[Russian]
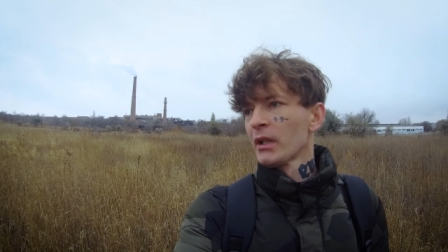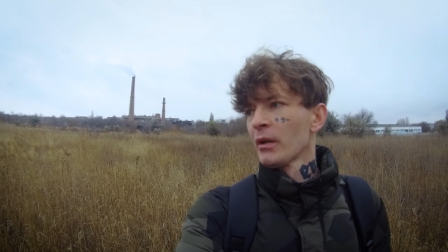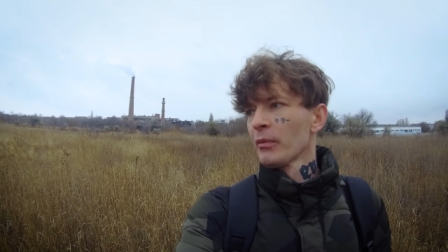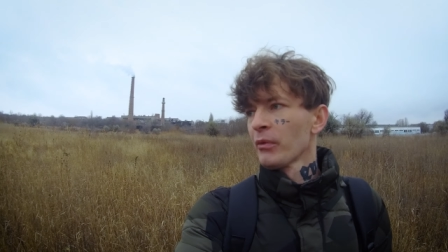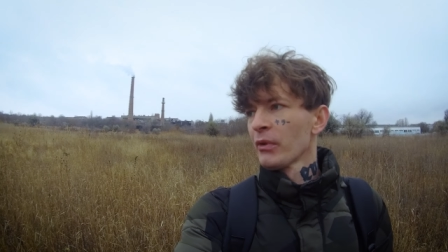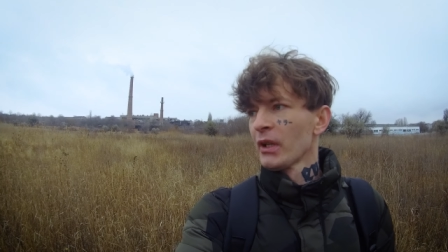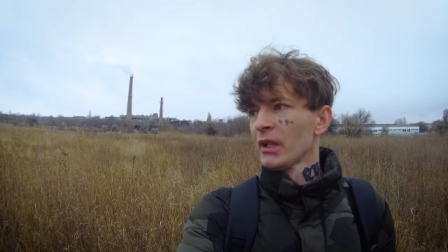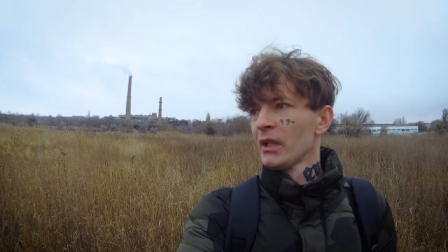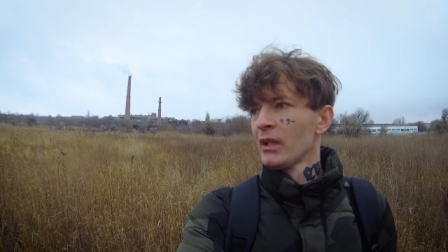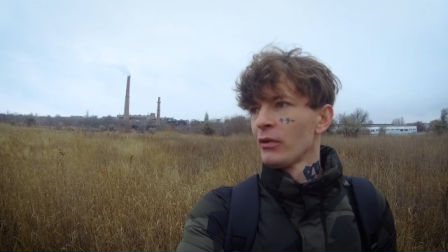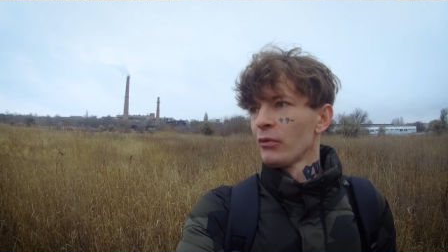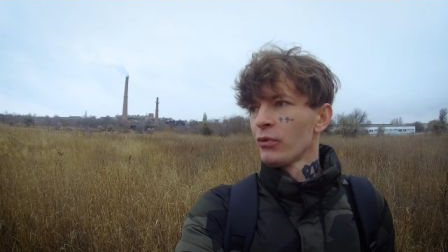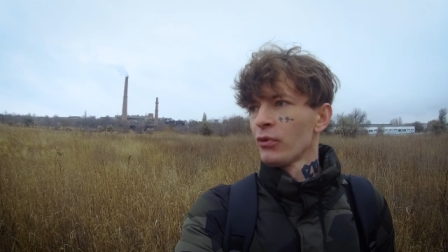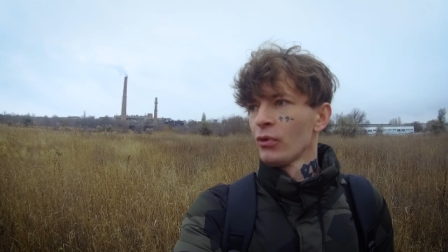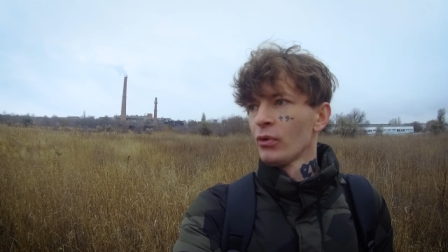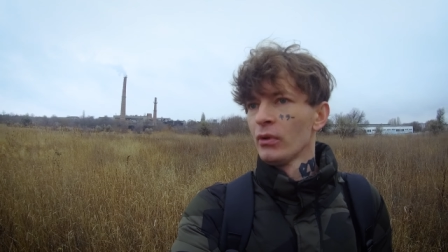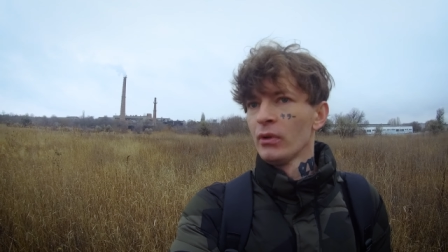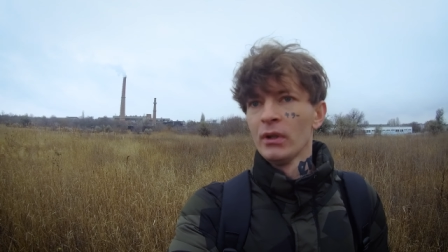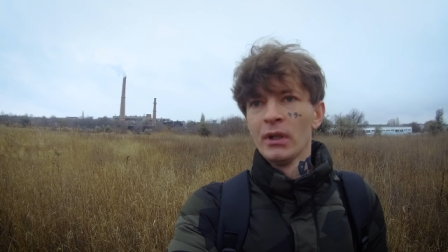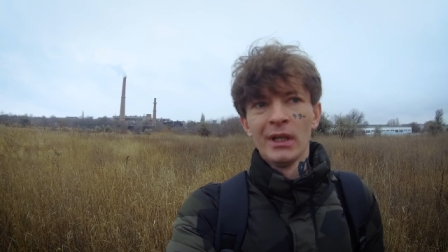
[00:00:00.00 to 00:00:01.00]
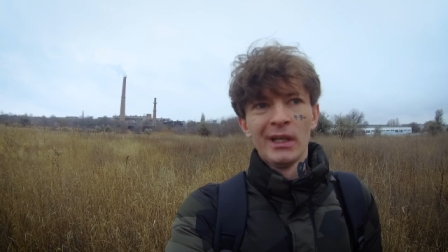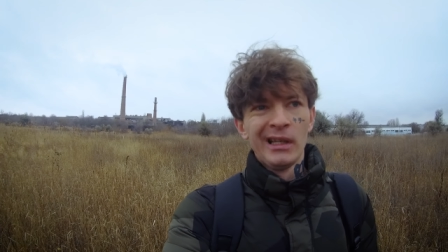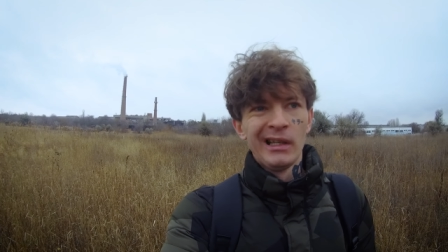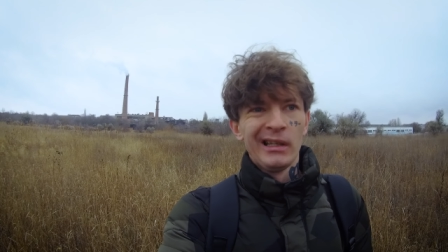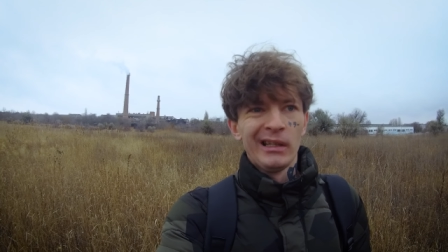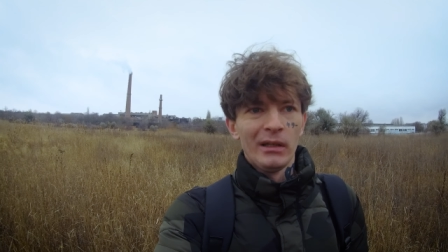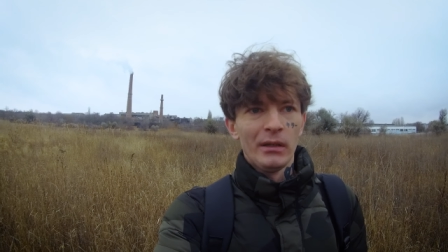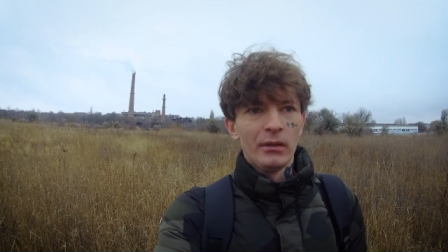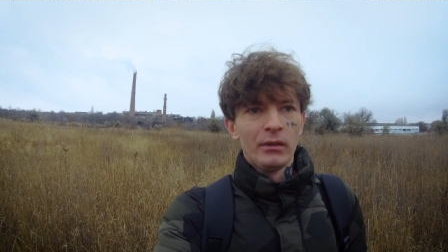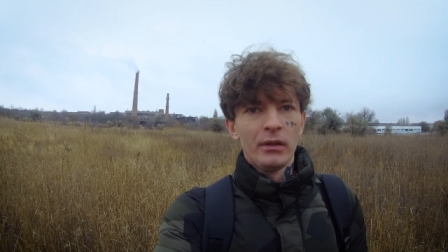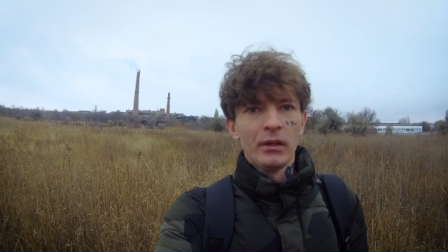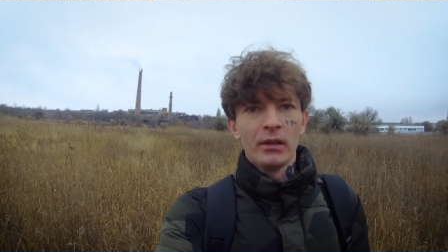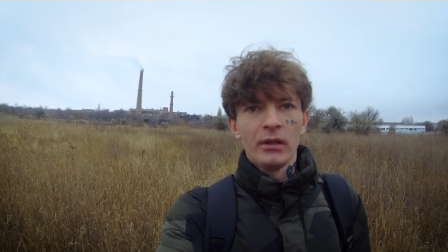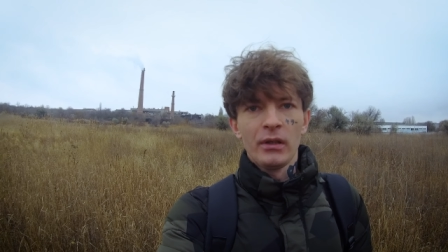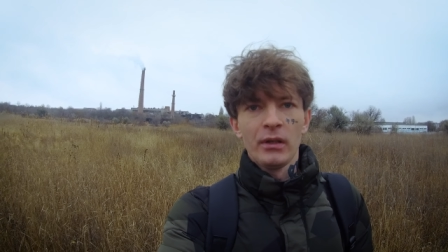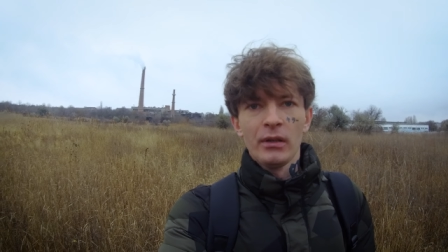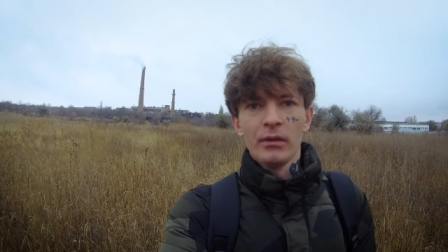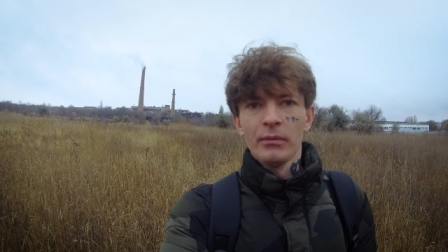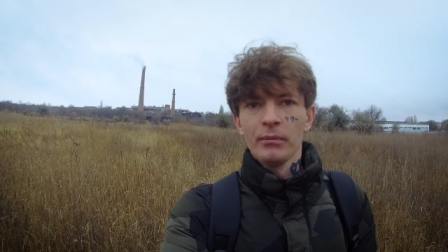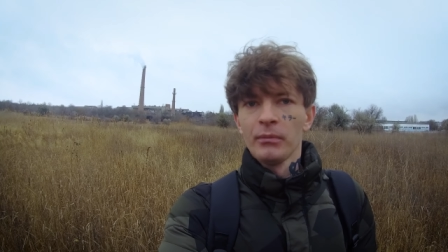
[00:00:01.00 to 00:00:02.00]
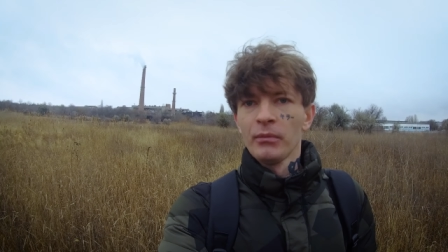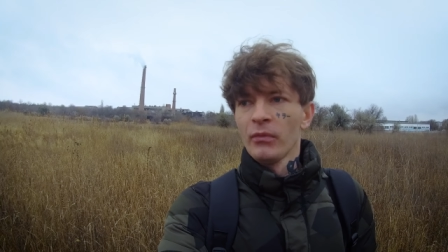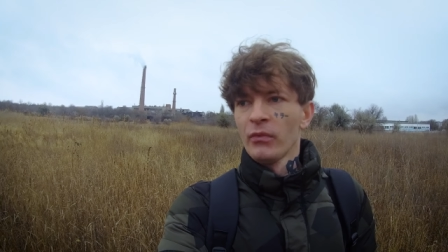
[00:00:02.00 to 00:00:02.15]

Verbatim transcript: там заняли все э, некие